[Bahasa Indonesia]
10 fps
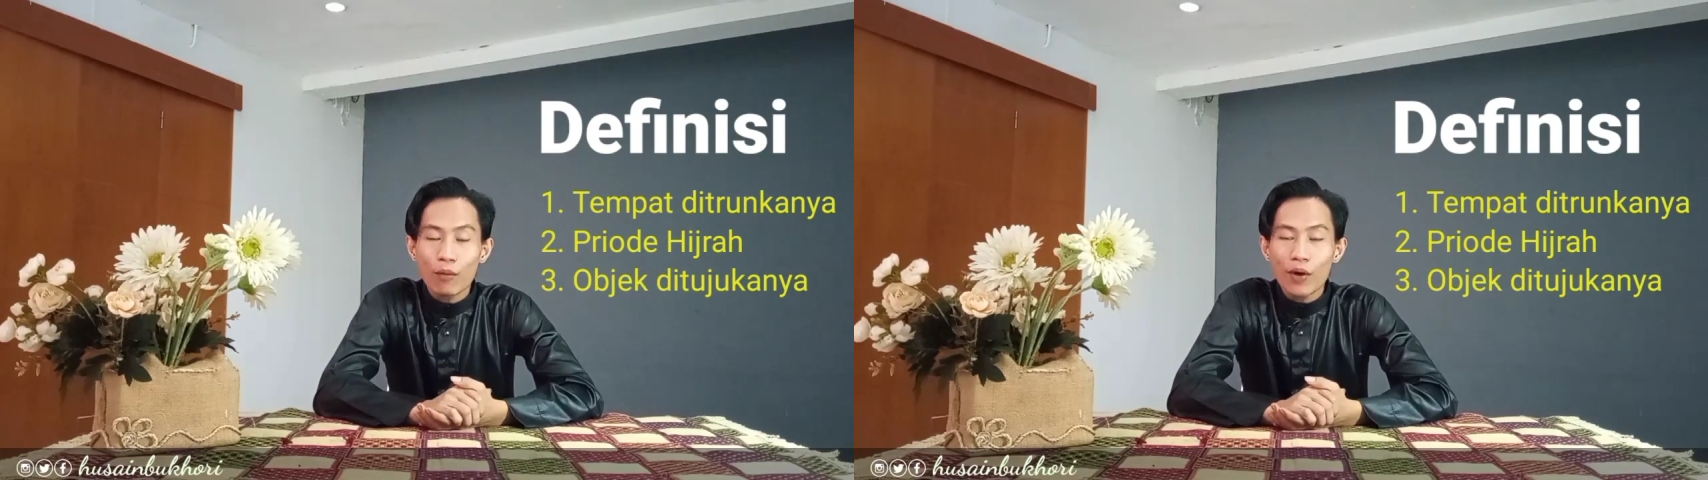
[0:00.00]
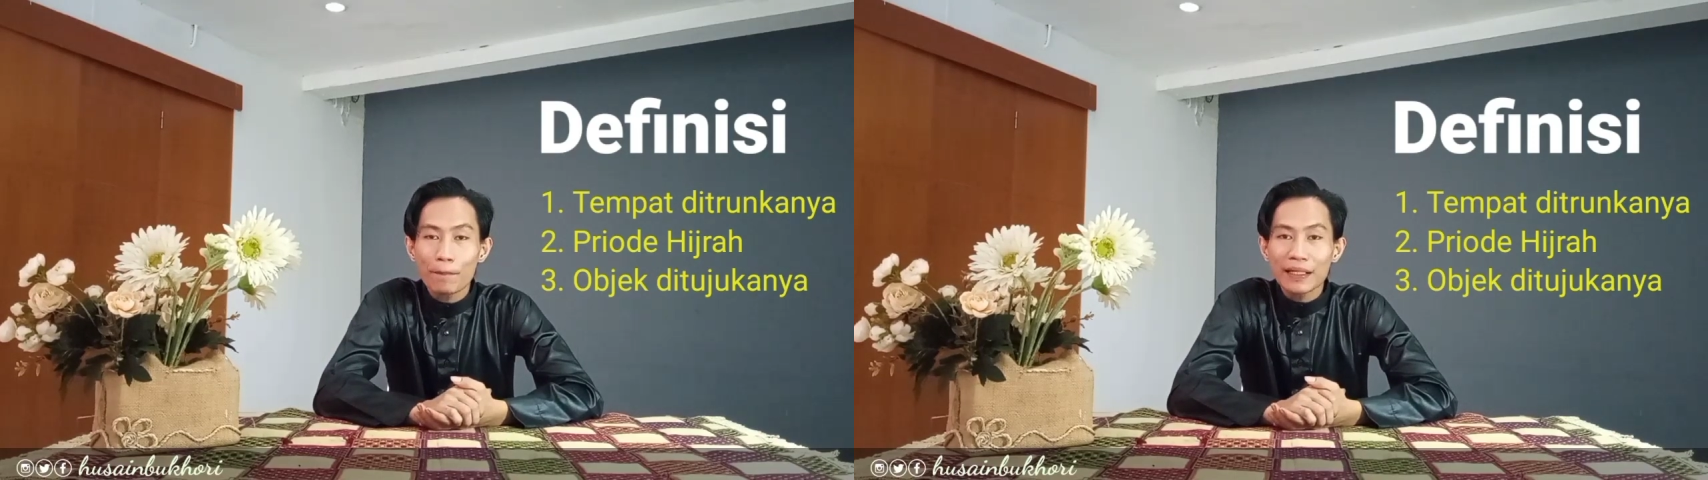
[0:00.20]

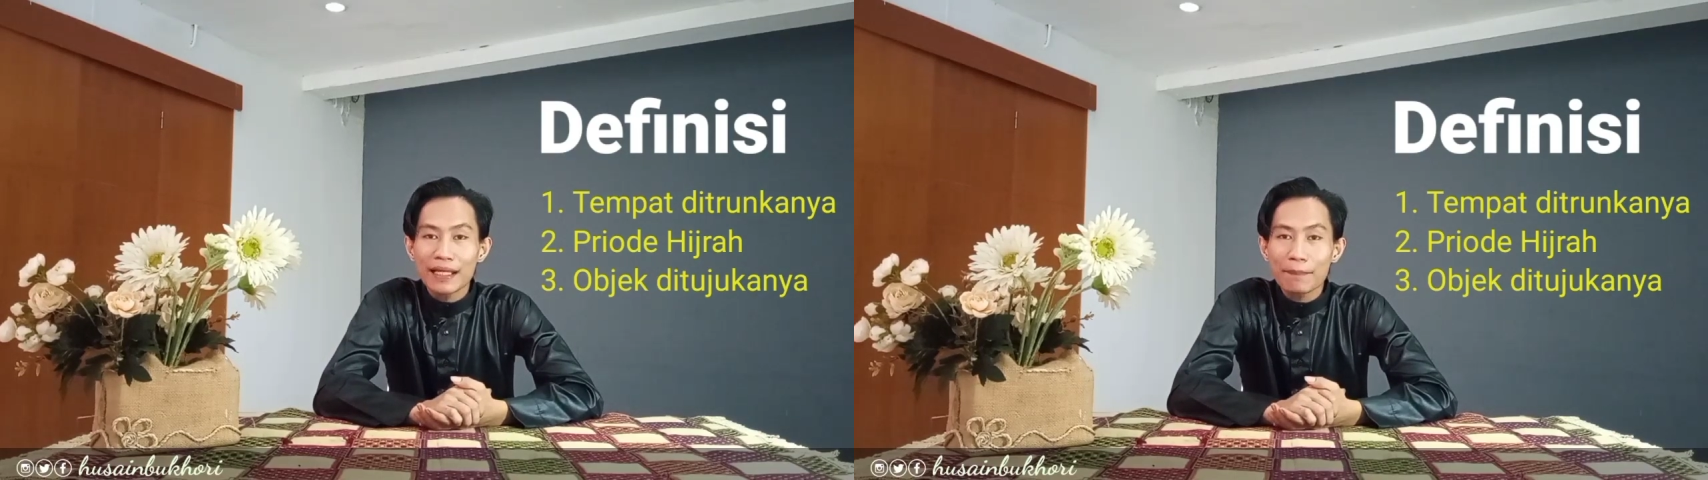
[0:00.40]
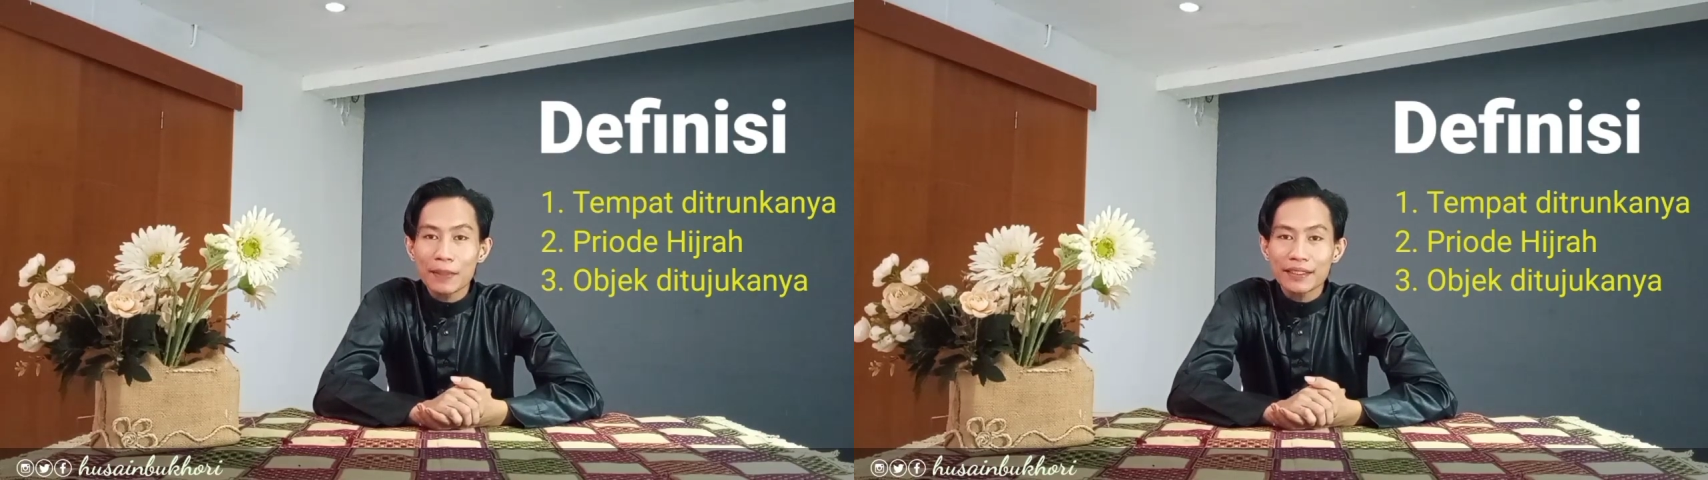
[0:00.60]
bahwa
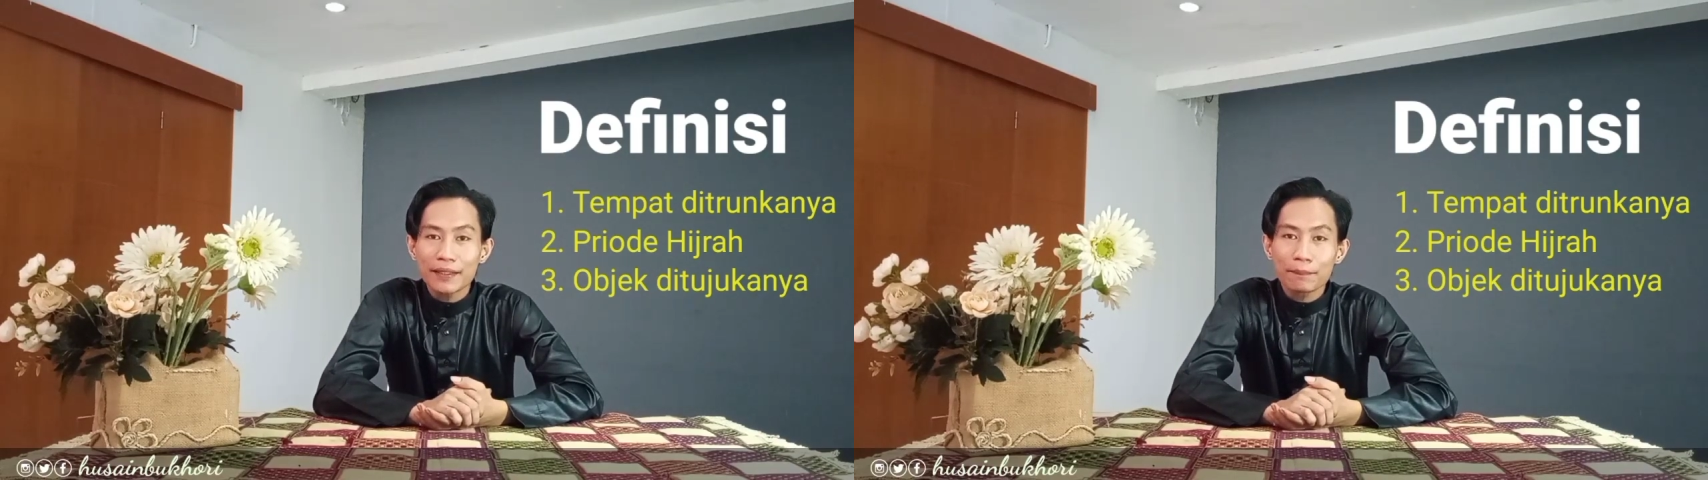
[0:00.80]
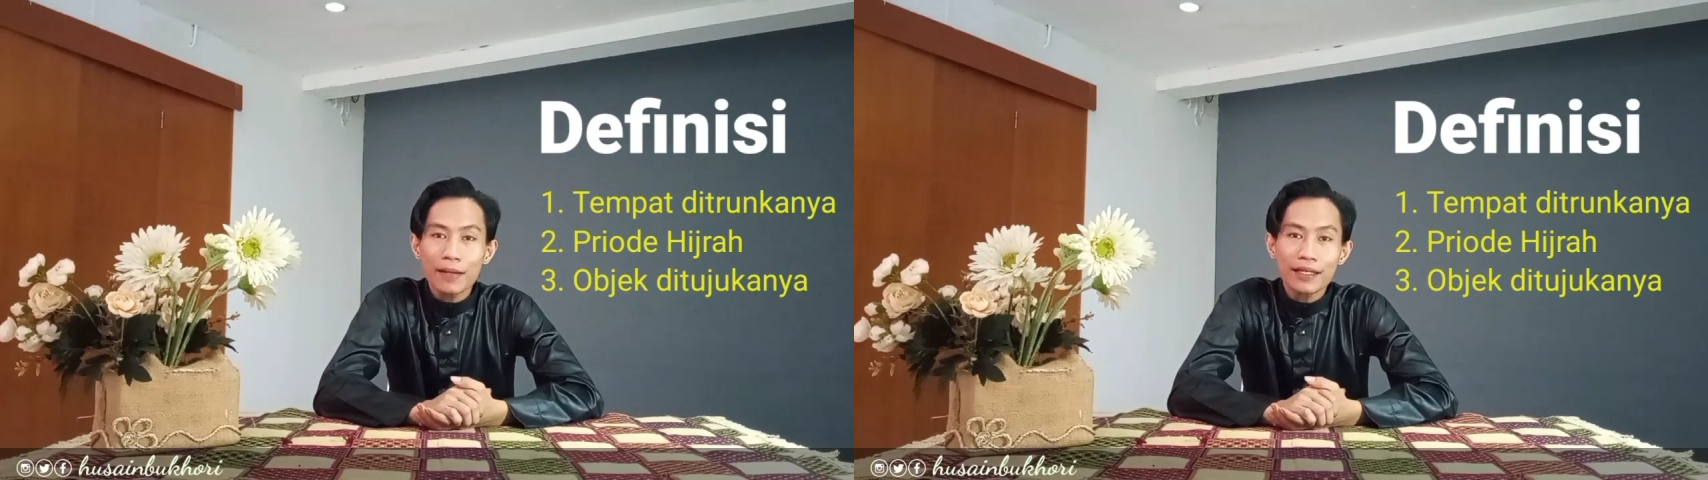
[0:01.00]
pendapat
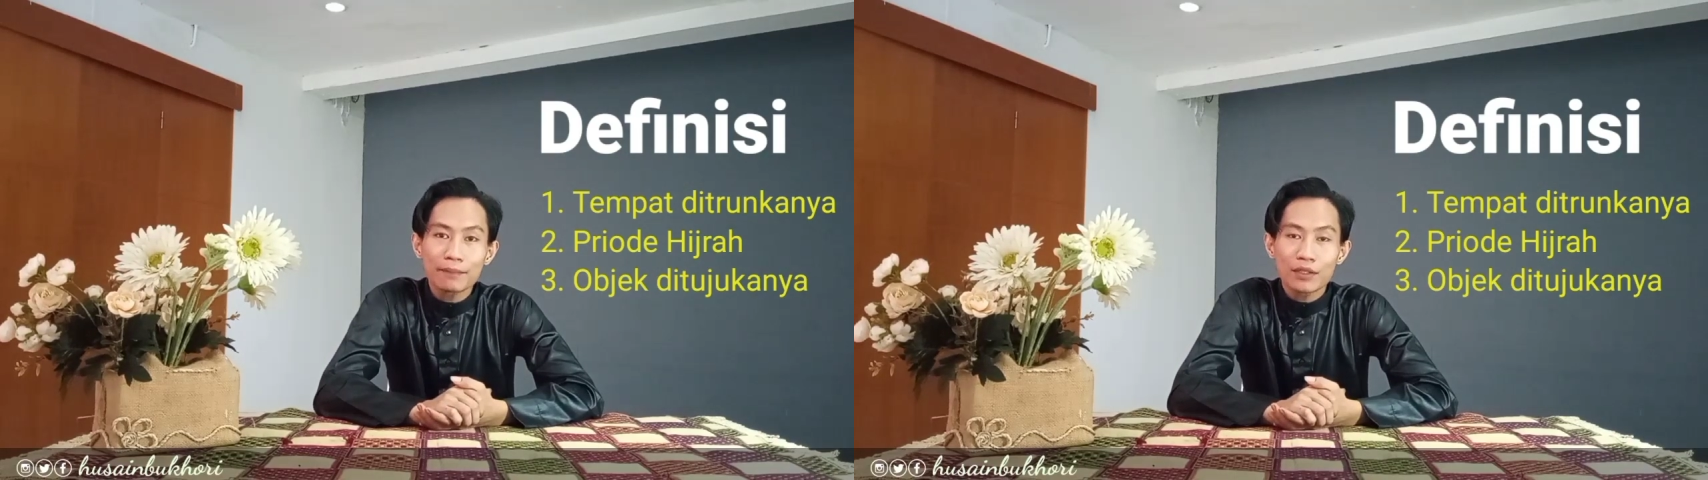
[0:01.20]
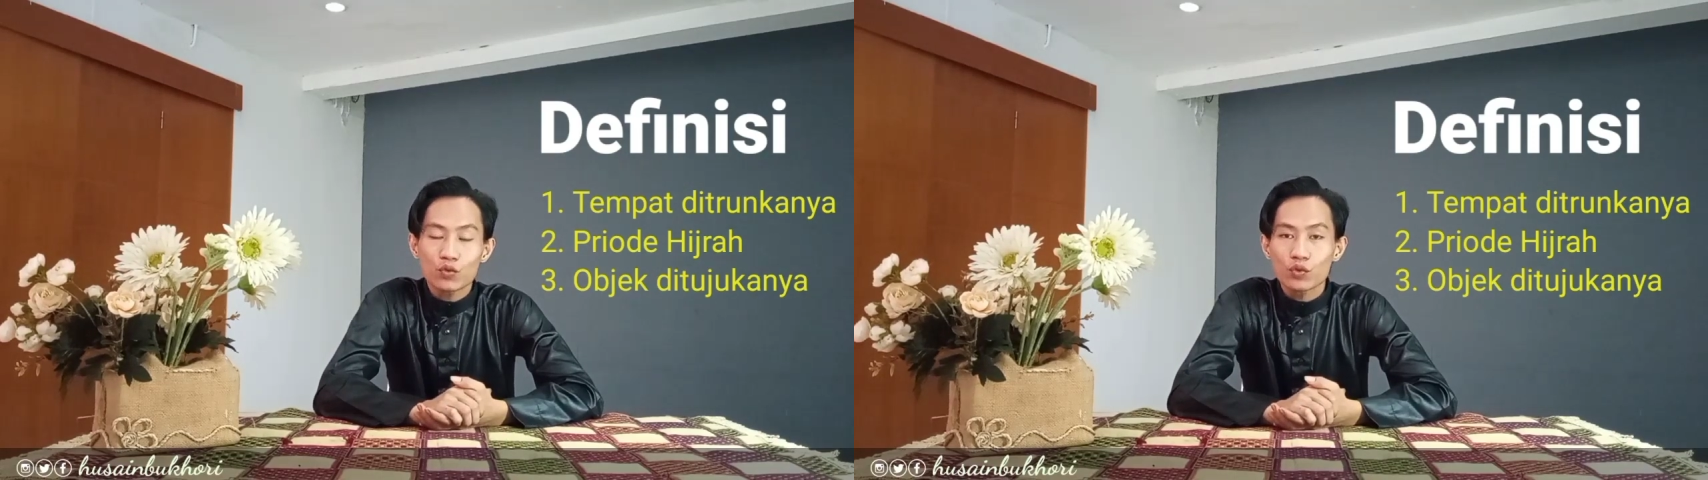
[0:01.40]
yang
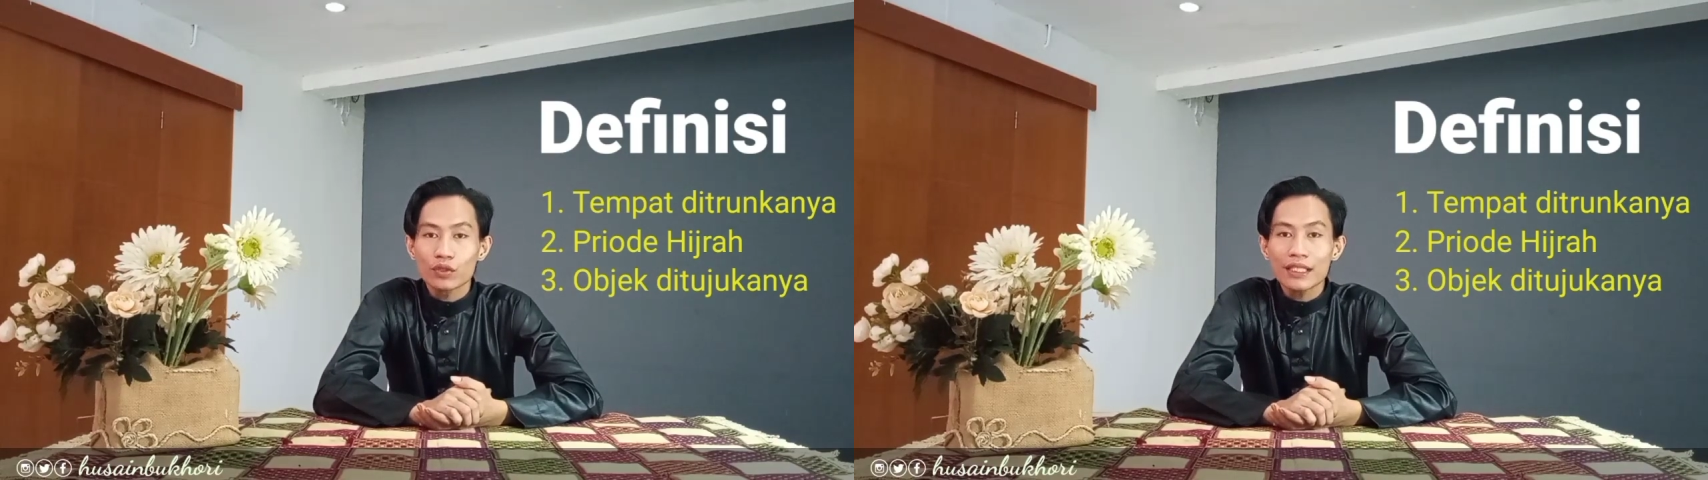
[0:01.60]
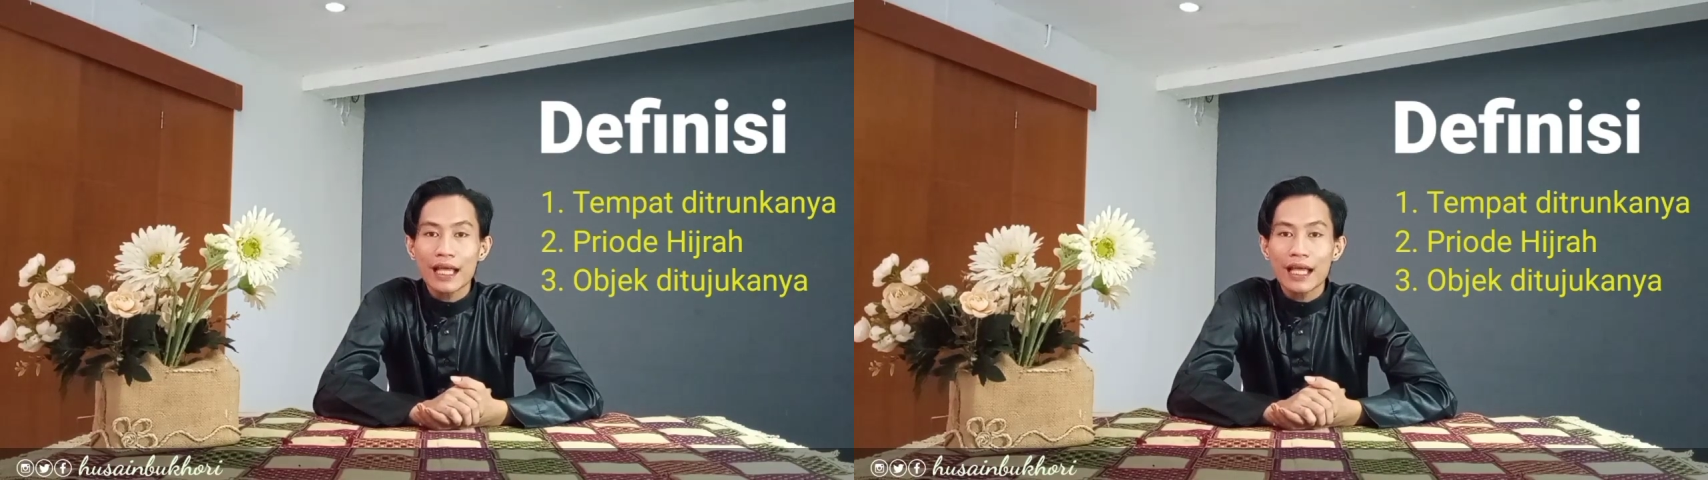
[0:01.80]
paling masyhur